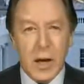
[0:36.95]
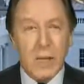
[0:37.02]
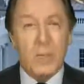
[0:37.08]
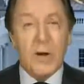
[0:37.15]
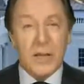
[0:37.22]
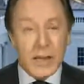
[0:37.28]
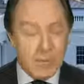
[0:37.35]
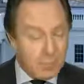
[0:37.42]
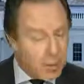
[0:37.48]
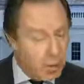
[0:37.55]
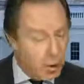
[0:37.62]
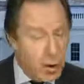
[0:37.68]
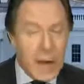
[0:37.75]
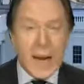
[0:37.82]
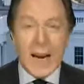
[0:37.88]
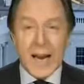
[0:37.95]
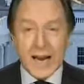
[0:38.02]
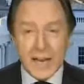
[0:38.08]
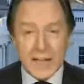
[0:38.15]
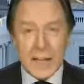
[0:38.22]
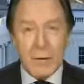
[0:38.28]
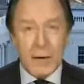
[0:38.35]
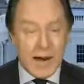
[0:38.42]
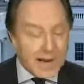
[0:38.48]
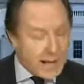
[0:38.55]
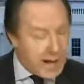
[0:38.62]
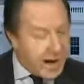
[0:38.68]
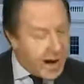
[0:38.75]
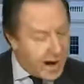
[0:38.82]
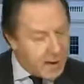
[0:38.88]
Por ejemplo, la Casa
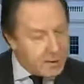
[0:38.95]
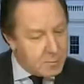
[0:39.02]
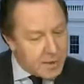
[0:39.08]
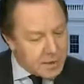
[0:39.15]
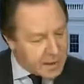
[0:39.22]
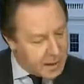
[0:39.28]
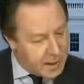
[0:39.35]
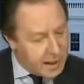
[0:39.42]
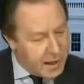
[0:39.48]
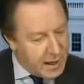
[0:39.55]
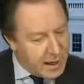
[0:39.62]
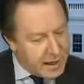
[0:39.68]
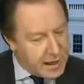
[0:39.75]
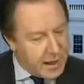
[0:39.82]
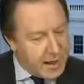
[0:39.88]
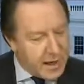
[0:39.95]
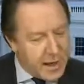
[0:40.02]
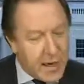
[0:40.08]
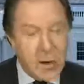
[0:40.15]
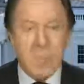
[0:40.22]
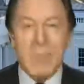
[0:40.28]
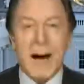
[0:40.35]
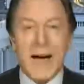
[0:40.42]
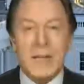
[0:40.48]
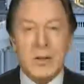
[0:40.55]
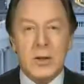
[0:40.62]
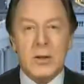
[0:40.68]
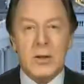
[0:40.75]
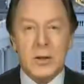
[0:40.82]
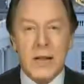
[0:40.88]
Blanca admite que en
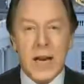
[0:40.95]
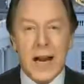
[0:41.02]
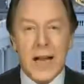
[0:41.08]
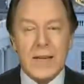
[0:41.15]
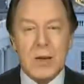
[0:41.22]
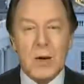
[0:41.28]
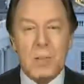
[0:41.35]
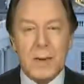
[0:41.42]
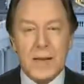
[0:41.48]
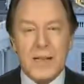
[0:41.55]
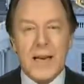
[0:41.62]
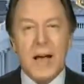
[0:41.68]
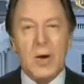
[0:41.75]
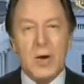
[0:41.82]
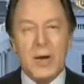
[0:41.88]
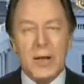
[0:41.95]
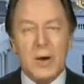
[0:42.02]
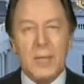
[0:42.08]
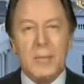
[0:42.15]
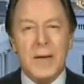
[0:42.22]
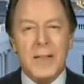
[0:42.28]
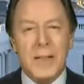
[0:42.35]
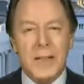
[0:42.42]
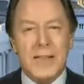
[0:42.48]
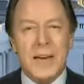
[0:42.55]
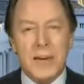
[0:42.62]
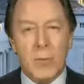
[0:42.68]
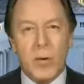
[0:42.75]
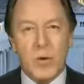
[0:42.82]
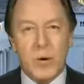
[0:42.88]
mayo del año pasado, en el 2013, es
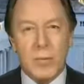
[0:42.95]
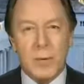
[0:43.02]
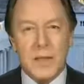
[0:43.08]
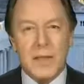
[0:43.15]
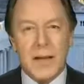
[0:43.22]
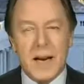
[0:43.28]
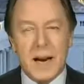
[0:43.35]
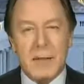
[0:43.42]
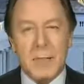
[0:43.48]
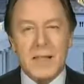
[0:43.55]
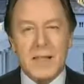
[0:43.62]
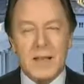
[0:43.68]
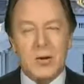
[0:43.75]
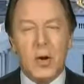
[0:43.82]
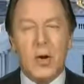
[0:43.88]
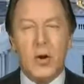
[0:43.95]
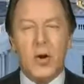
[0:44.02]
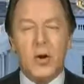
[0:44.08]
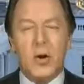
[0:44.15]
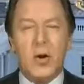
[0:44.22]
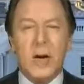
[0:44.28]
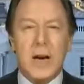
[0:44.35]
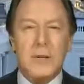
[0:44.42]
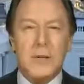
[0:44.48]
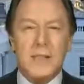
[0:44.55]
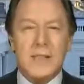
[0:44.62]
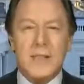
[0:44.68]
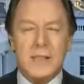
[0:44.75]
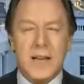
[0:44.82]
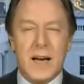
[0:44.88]
cuando empieza realmente todo con la
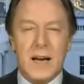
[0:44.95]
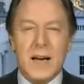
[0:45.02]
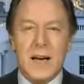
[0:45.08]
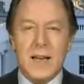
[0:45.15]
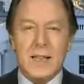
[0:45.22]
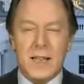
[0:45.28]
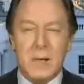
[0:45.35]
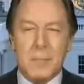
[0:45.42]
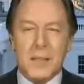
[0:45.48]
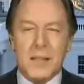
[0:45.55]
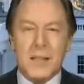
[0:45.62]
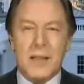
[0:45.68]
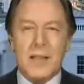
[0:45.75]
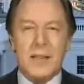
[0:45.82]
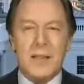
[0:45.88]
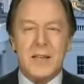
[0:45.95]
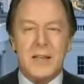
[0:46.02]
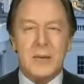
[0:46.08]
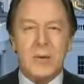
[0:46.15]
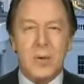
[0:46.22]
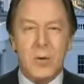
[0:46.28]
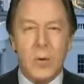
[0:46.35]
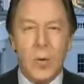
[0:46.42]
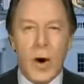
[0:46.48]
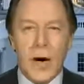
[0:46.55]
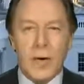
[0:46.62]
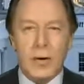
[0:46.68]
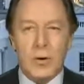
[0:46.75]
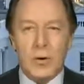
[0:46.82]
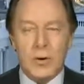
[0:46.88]
visita del presidente de
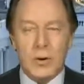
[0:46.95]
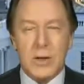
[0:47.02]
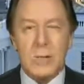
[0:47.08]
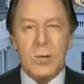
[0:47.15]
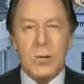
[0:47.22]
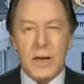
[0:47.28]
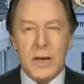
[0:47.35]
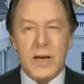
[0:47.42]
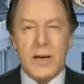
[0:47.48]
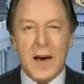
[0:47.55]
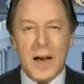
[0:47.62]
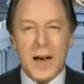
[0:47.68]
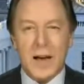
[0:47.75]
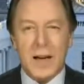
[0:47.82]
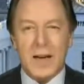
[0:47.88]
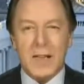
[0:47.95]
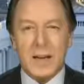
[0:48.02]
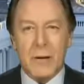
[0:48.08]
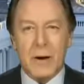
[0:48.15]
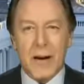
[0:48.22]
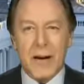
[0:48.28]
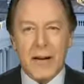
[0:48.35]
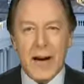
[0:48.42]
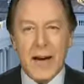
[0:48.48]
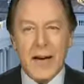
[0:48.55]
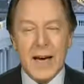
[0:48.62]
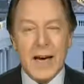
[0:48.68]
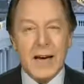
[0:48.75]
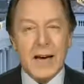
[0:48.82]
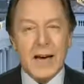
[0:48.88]
Uruguay, José Mujica, a la Casa Blanca,
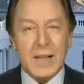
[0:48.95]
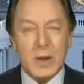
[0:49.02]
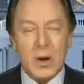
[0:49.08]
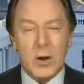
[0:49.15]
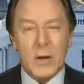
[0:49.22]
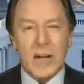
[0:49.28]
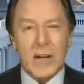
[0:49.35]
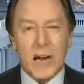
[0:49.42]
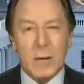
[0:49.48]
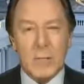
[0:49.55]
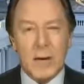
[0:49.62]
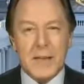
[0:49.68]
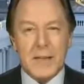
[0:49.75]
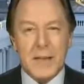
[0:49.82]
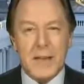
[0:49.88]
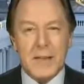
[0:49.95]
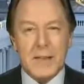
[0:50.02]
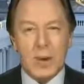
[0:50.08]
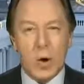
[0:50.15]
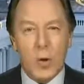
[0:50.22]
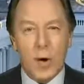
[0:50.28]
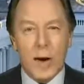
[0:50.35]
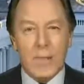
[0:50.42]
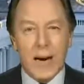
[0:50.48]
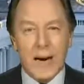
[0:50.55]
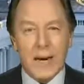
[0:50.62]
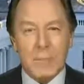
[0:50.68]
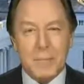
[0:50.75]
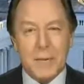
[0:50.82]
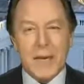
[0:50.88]
en donde el presidente Obama
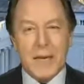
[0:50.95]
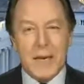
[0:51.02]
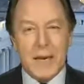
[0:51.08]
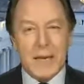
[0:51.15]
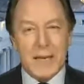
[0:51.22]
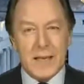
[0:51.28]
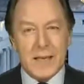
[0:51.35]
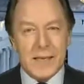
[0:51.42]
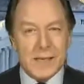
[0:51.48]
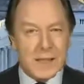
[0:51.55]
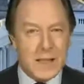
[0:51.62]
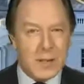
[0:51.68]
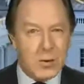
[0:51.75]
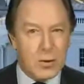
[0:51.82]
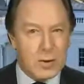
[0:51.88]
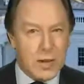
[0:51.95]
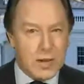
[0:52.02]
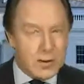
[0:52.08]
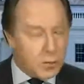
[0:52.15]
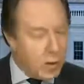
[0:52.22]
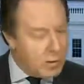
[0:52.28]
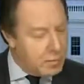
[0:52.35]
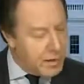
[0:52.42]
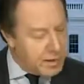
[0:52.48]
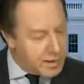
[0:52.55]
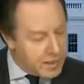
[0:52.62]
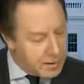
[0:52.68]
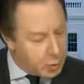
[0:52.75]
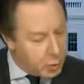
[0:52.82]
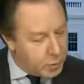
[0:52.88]
le pide, y cito
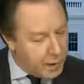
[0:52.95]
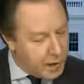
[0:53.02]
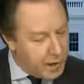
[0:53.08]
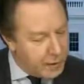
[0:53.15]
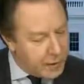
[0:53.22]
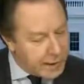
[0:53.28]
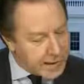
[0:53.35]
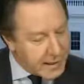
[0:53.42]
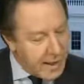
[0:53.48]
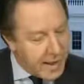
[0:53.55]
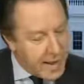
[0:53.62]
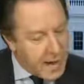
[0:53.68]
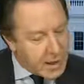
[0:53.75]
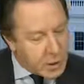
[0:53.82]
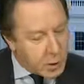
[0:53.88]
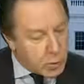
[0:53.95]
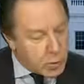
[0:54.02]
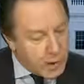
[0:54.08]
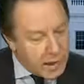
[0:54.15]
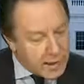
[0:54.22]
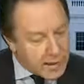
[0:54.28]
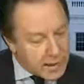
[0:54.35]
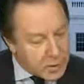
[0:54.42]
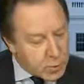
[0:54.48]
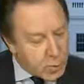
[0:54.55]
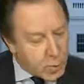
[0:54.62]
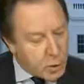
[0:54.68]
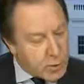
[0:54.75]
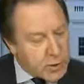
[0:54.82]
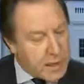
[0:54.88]
textualmente sus palabras, que utilice su
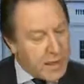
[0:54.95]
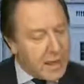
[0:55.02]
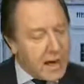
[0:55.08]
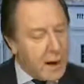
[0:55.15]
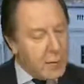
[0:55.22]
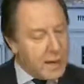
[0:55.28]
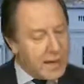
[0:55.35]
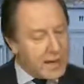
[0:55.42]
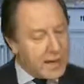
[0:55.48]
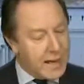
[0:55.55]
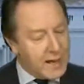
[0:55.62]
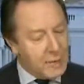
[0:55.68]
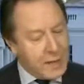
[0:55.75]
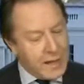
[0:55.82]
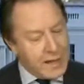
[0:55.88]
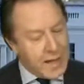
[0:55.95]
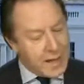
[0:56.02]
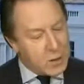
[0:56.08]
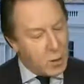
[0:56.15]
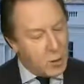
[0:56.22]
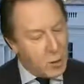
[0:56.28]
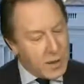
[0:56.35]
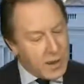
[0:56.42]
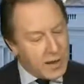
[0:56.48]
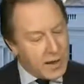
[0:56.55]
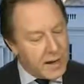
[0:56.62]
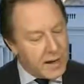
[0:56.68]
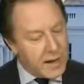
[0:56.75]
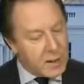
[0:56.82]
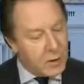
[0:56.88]
considerable credibilidad como
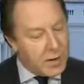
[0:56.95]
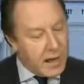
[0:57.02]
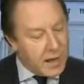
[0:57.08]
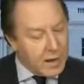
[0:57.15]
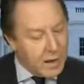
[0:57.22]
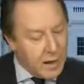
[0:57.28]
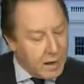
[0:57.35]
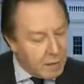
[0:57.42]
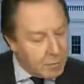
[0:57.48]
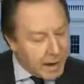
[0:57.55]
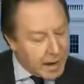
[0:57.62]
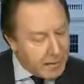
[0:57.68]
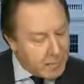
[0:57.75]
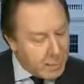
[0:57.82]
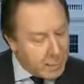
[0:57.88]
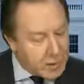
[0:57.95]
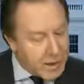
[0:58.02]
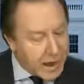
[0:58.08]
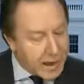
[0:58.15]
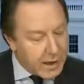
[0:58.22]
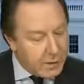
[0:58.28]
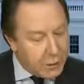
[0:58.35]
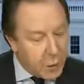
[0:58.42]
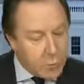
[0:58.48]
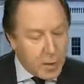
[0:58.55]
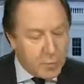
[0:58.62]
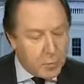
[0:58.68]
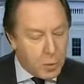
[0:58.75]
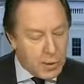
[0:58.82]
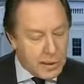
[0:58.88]
líder regional para impulsar
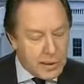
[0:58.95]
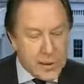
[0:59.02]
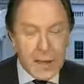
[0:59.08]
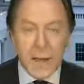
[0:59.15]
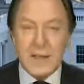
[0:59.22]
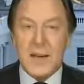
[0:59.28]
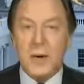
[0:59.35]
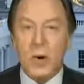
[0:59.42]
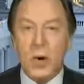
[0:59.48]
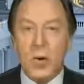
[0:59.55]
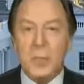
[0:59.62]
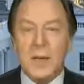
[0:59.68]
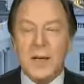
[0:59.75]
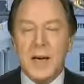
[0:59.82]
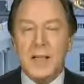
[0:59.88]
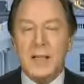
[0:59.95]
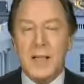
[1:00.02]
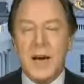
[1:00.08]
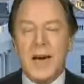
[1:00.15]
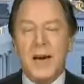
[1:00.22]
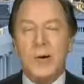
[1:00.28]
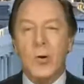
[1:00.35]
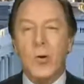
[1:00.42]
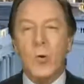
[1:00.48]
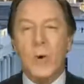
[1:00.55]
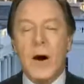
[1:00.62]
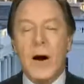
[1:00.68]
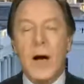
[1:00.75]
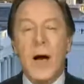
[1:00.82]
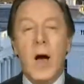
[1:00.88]
reformas políticas y económicas en
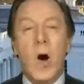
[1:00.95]
Cuba,